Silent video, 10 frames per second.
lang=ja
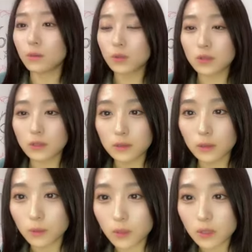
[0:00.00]
もしなった
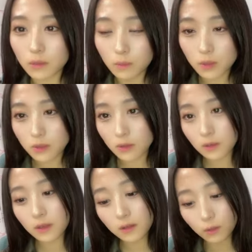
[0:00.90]
時めっちゃね
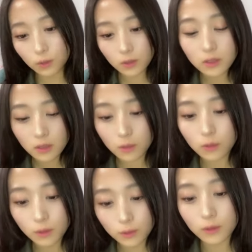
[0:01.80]
遅れて聞
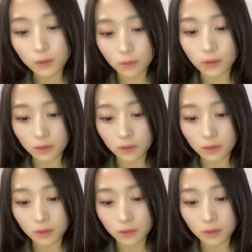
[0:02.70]
こえるんだよね